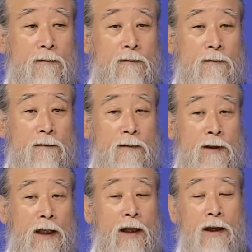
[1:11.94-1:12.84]
음.
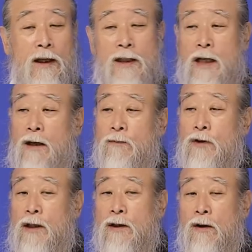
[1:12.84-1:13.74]
이
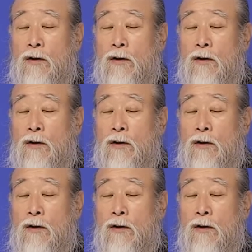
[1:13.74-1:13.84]
사람들한테